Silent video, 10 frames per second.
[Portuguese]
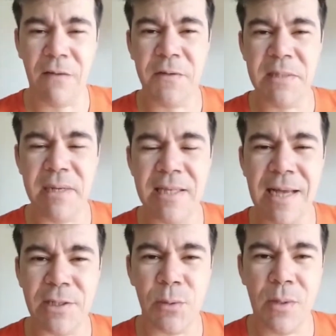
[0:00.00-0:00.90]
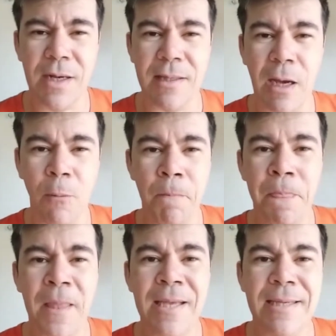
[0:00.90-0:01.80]
na visibilidade do canal
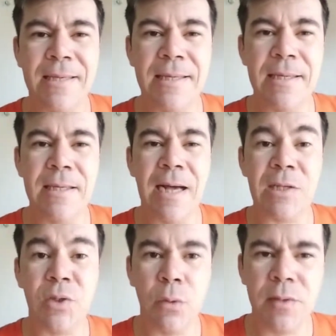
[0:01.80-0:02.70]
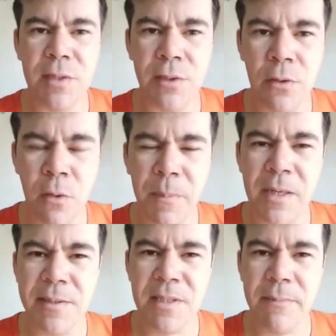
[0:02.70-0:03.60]
e aciona o sininho
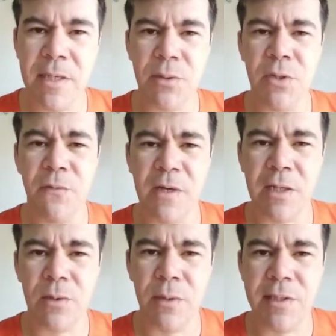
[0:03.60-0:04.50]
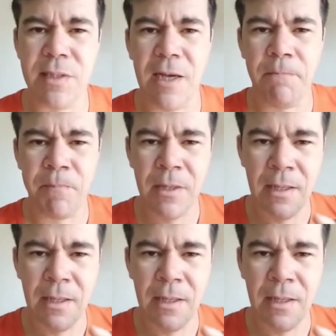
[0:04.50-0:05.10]
para receber as notificações, tá?